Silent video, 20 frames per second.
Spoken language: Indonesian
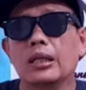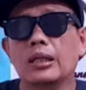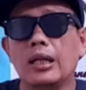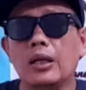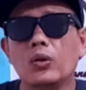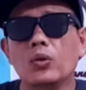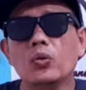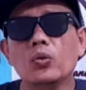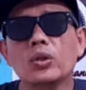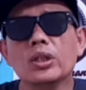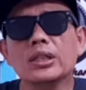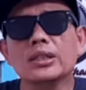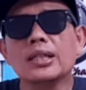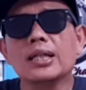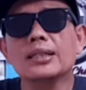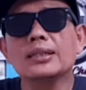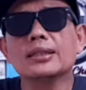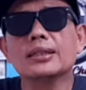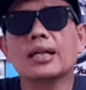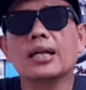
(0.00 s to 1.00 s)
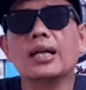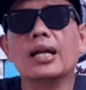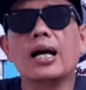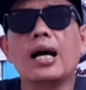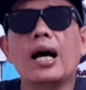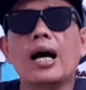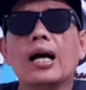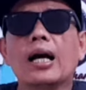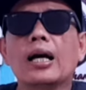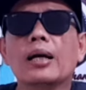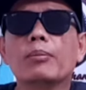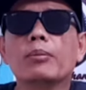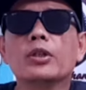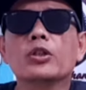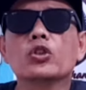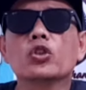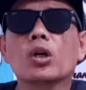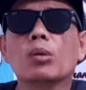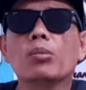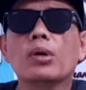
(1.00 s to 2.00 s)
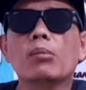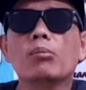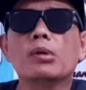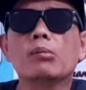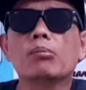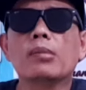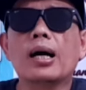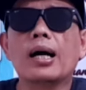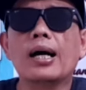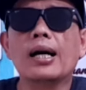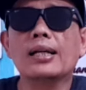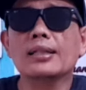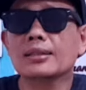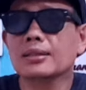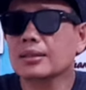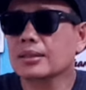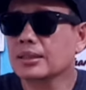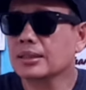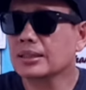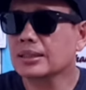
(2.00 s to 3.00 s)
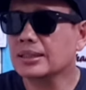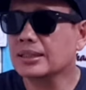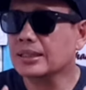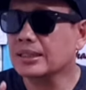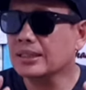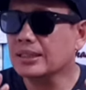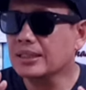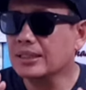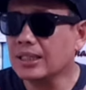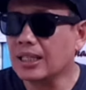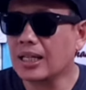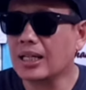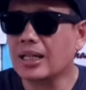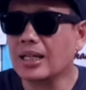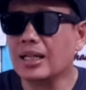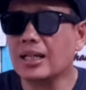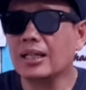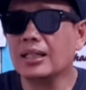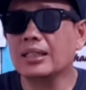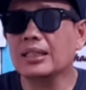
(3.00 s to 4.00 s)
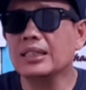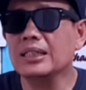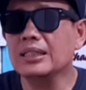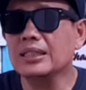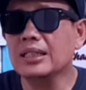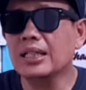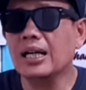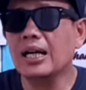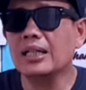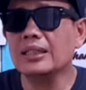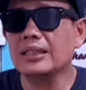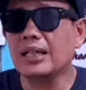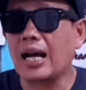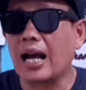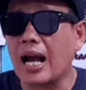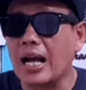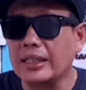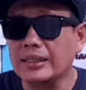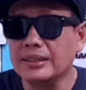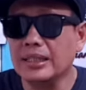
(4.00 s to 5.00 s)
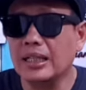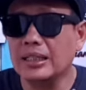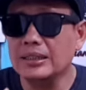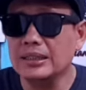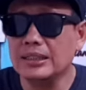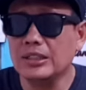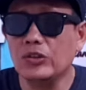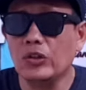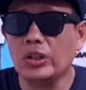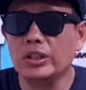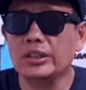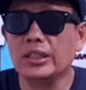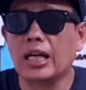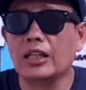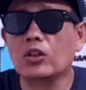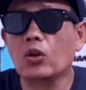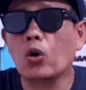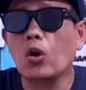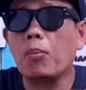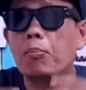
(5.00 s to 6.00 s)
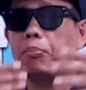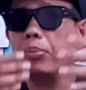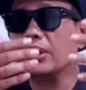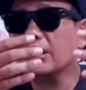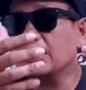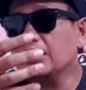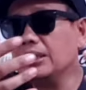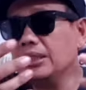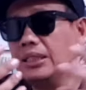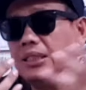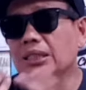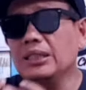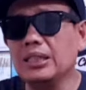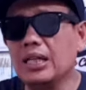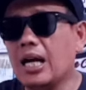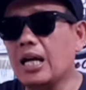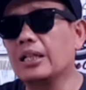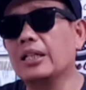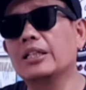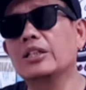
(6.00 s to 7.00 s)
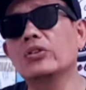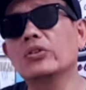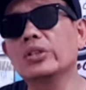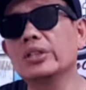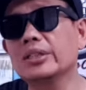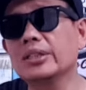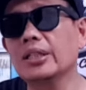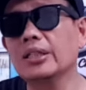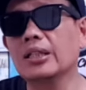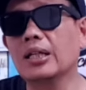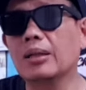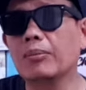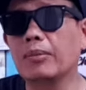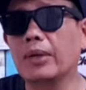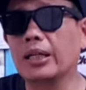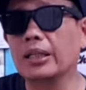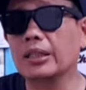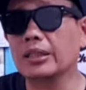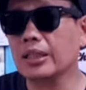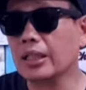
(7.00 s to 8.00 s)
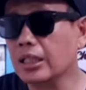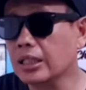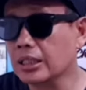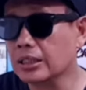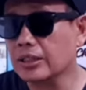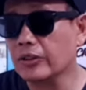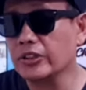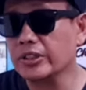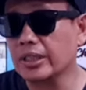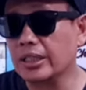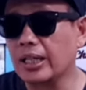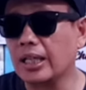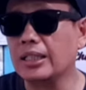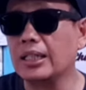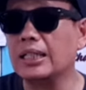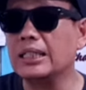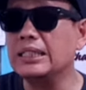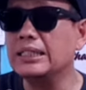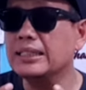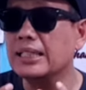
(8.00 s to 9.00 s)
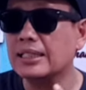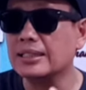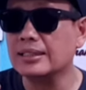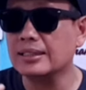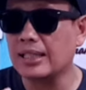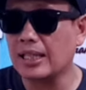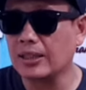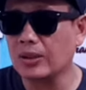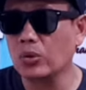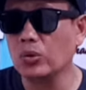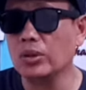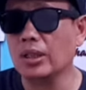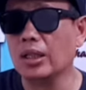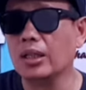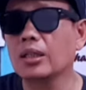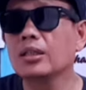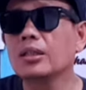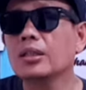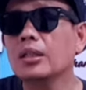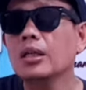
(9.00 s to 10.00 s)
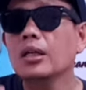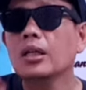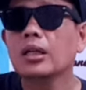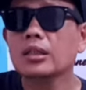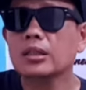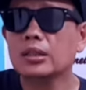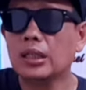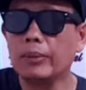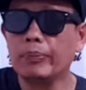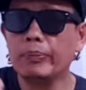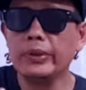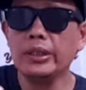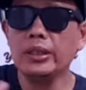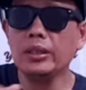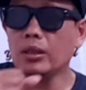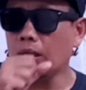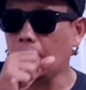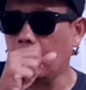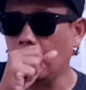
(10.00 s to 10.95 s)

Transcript: Lalu kita sekarang akan mencoba membahas sejarah liga yang ada di Indonesia atau kompetisi yang ada di Indonesia ya baik kita kan kita sekarang ada Liga satu ya tapi